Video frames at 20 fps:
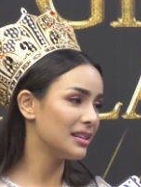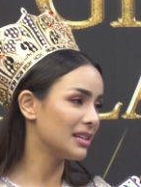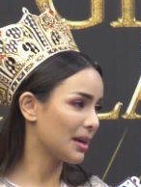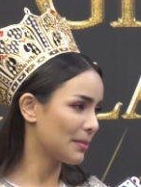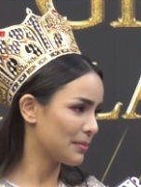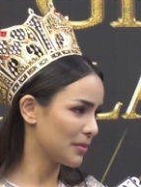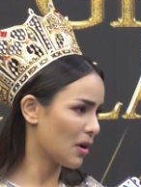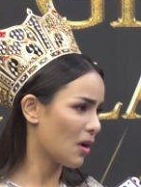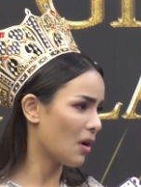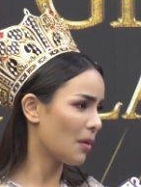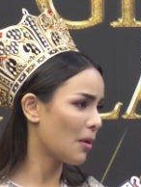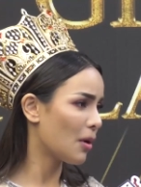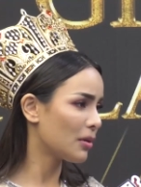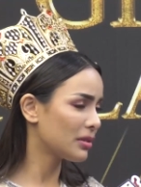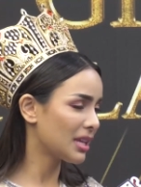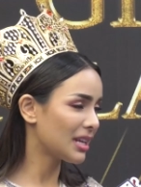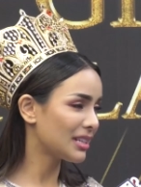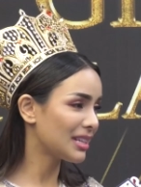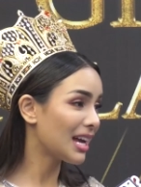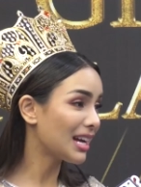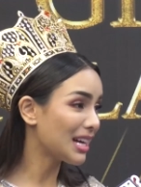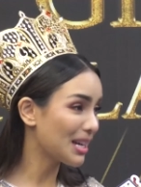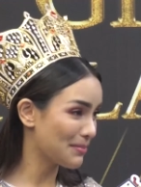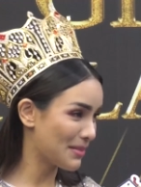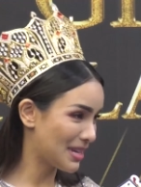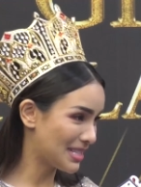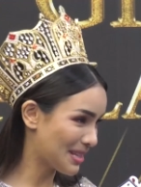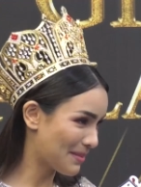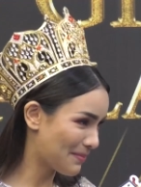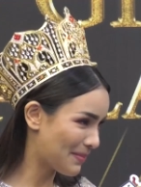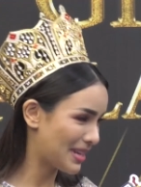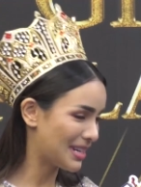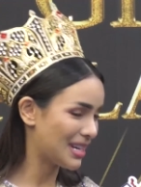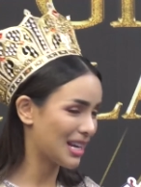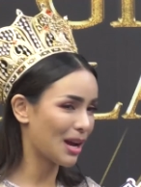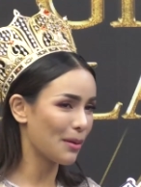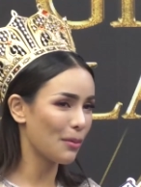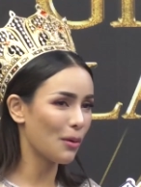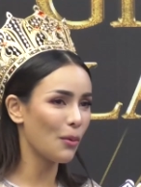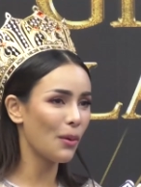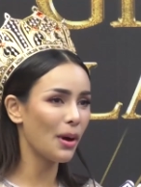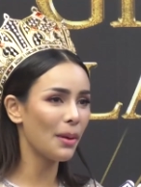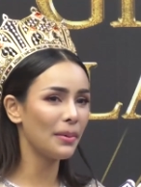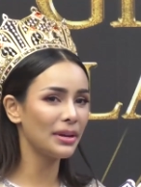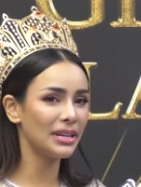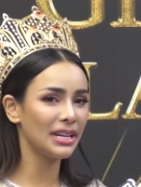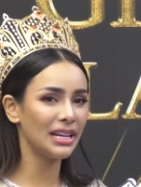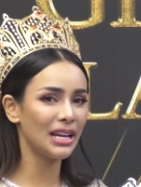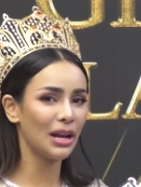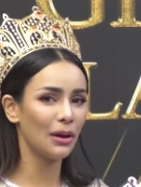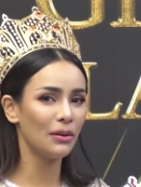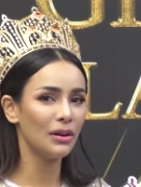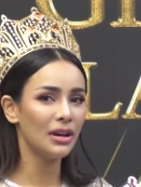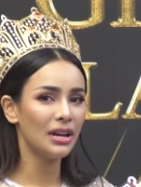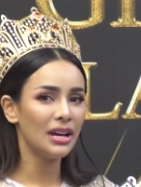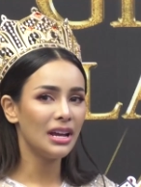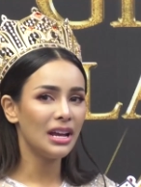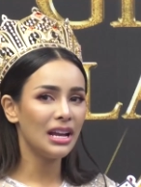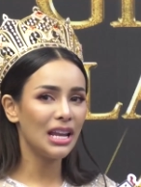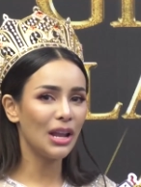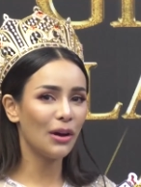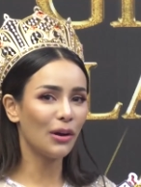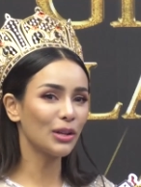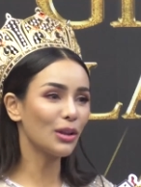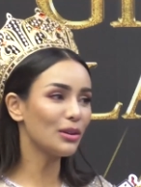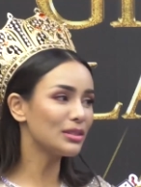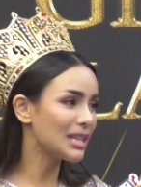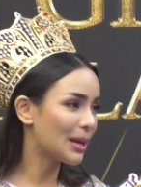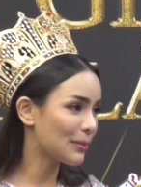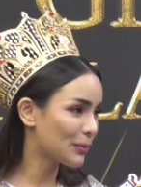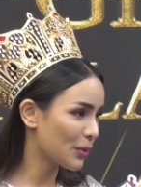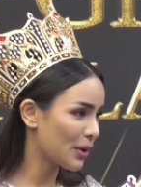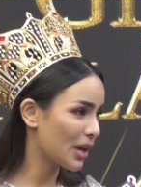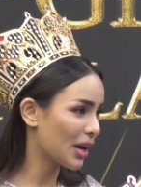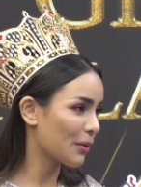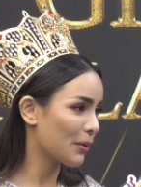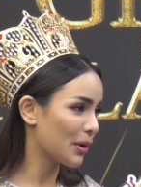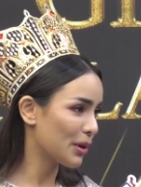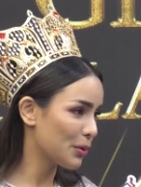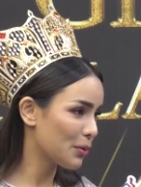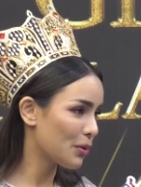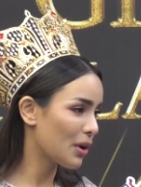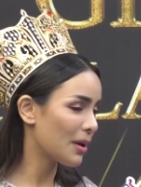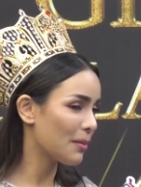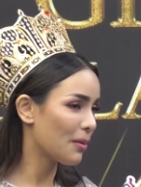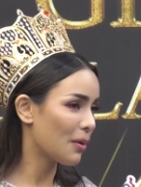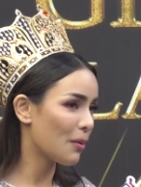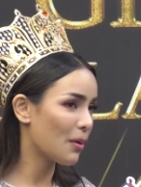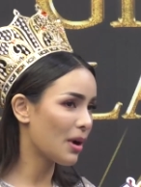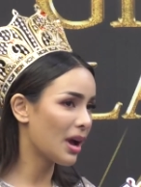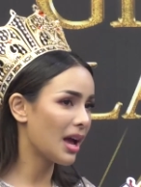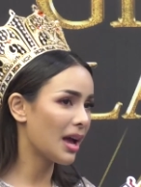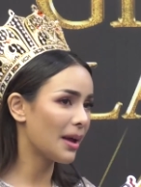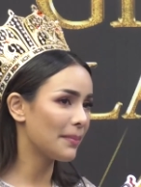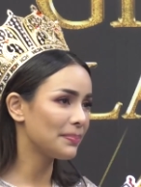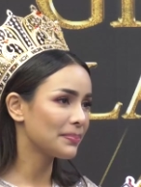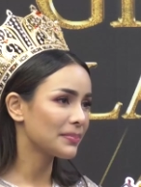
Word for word: หรือกับน้องเพราะถ้าถ้าเกิดไม่จำเป็นนะคะเพราะว่าบางทีเราเราก็ต้องเซฟตัวเองไว้ด้วยเพราะว่า